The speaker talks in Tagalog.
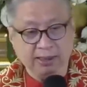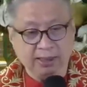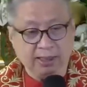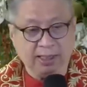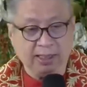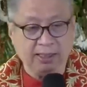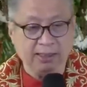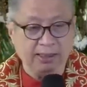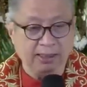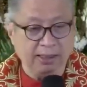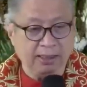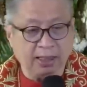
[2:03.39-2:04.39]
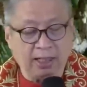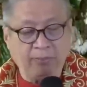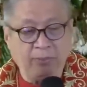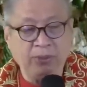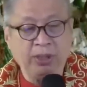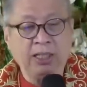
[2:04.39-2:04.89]
Ah,
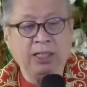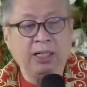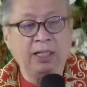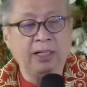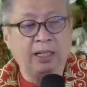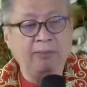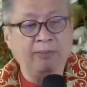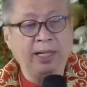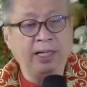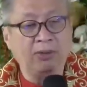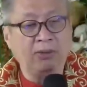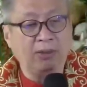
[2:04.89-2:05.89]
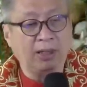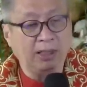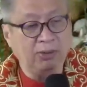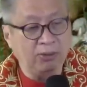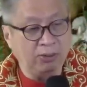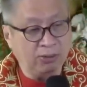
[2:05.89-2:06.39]
nakaputi ka, nakabelo ka,
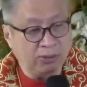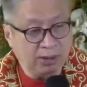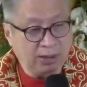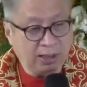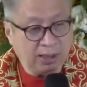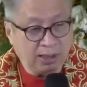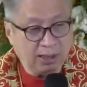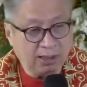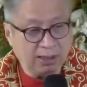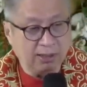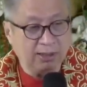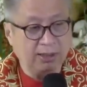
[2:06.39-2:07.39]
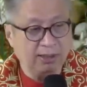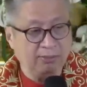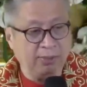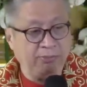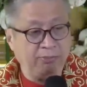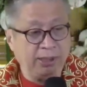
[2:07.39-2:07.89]
luluhod ka,
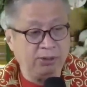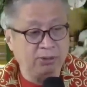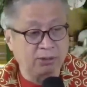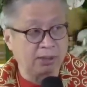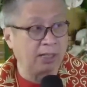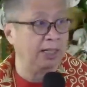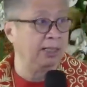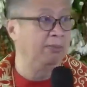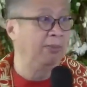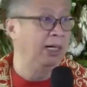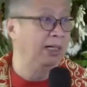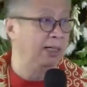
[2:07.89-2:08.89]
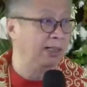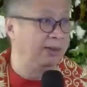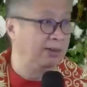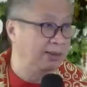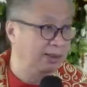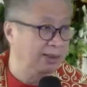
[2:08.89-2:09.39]
may picture ka, di ba?
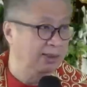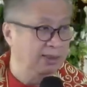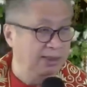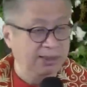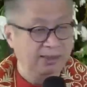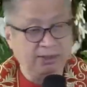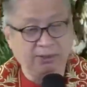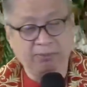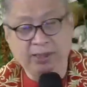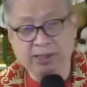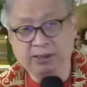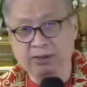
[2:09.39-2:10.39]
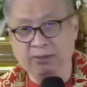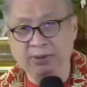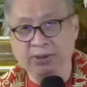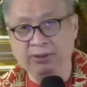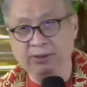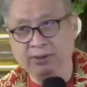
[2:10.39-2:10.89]
No? So, first
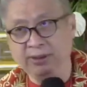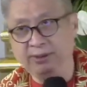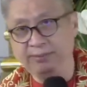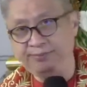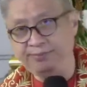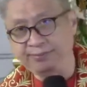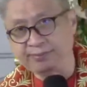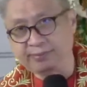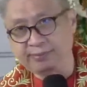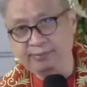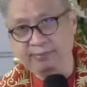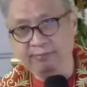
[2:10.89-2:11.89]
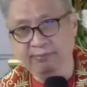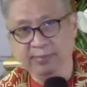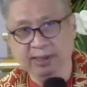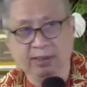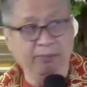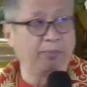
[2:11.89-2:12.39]
communion.
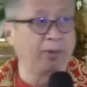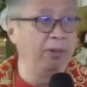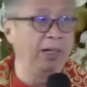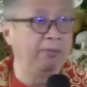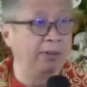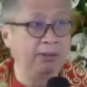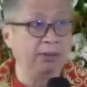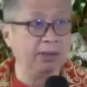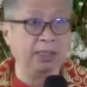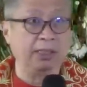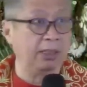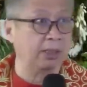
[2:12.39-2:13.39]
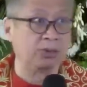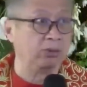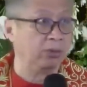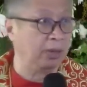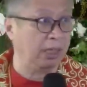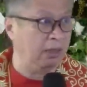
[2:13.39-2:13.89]
Ang problema doon, di na nasundan.